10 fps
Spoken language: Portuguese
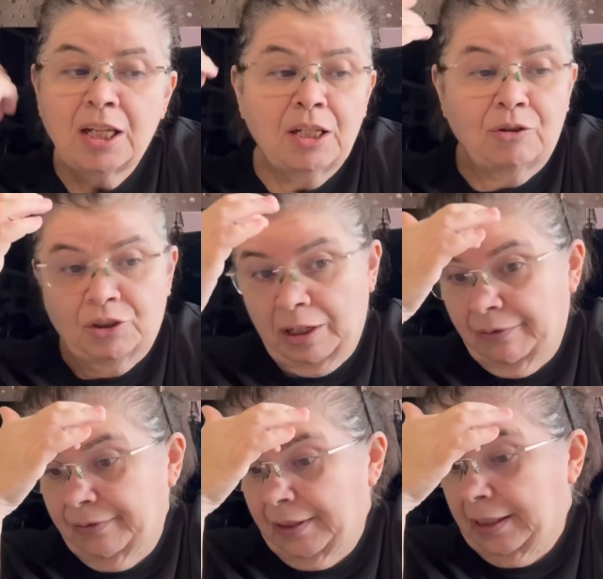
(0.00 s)
eu já
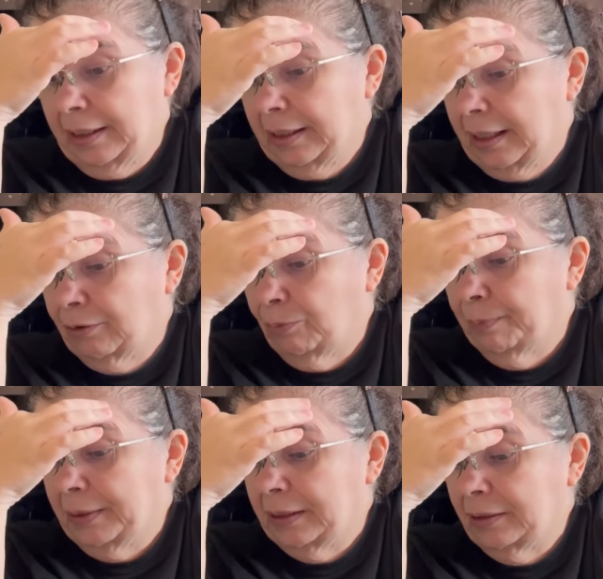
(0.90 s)
havia arrancado o
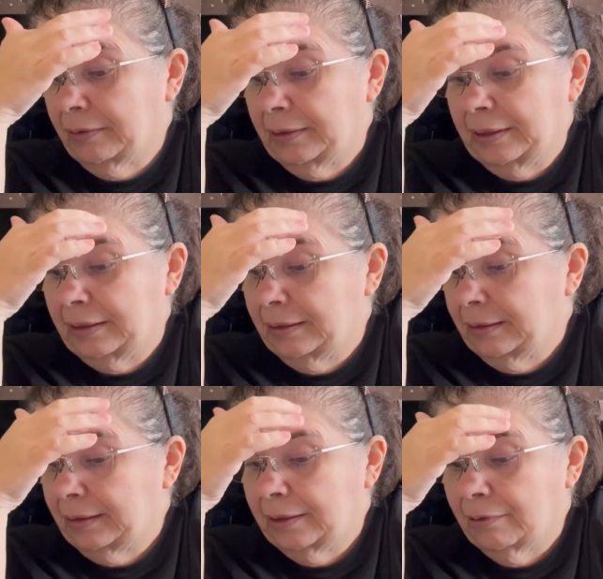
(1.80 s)
preço
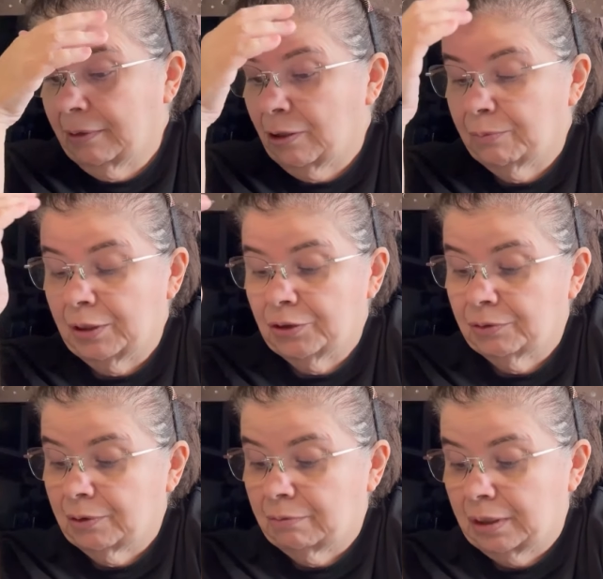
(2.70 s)
deles. Então, realmente, eu
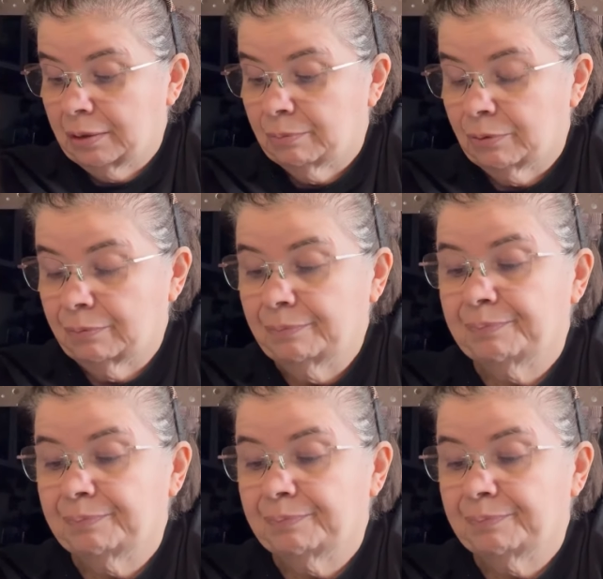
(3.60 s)
não lembro.